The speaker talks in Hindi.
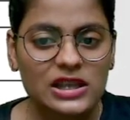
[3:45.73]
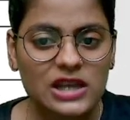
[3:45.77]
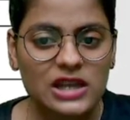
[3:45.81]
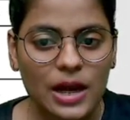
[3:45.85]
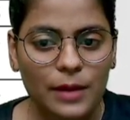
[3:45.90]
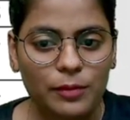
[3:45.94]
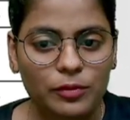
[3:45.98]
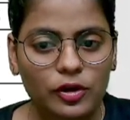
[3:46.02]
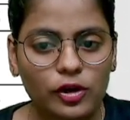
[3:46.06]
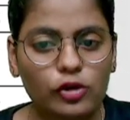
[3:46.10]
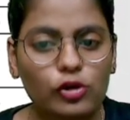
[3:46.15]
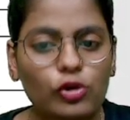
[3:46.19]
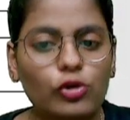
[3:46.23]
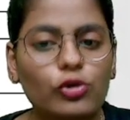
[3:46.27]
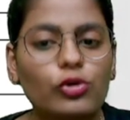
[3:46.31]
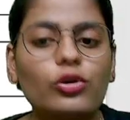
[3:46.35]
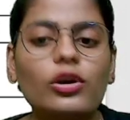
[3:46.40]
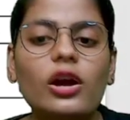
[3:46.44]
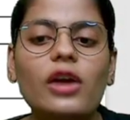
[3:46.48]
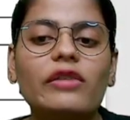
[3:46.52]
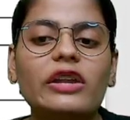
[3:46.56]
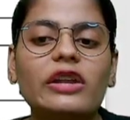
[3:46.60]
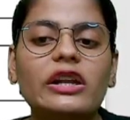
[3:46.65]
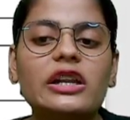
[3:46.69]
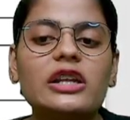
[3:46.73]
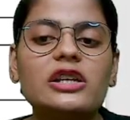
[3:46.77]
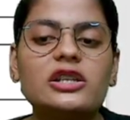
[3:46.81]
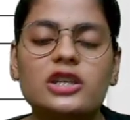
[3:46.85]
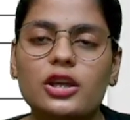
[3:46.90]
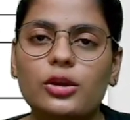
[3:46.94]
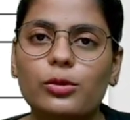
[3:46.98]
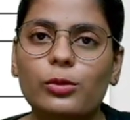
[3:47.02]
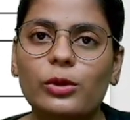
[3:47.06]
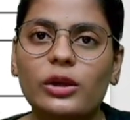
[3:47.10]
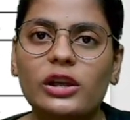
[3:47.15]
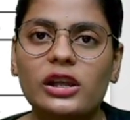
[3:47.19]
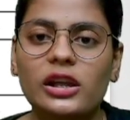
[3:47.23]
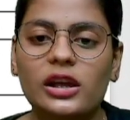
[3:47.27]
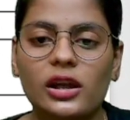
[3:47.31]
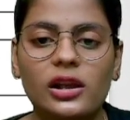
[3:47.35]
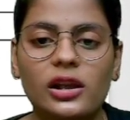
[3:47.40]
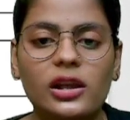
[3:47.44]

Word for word: चैप्टर दोनों का वेटेज इक्वली है